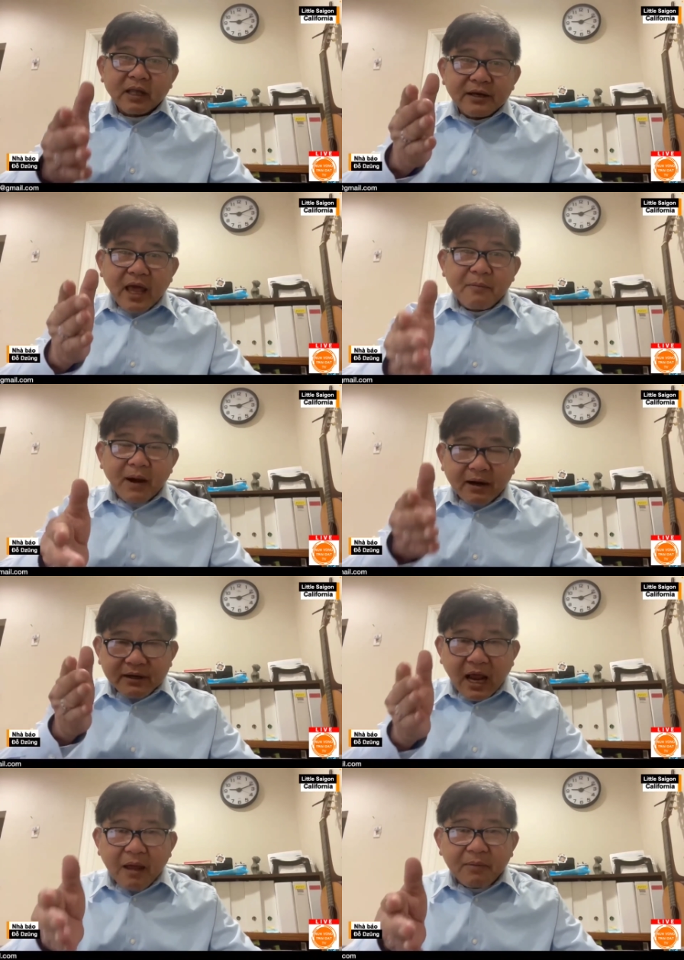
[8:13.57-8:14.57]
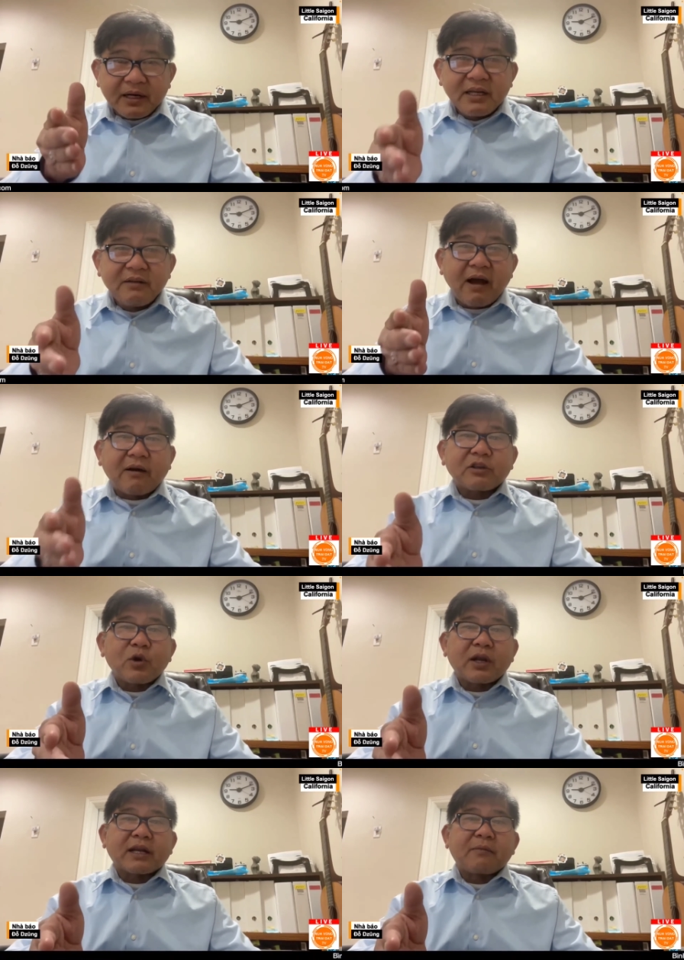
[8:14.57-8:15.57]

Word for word: thì để mà để mà đi vào cái chuyện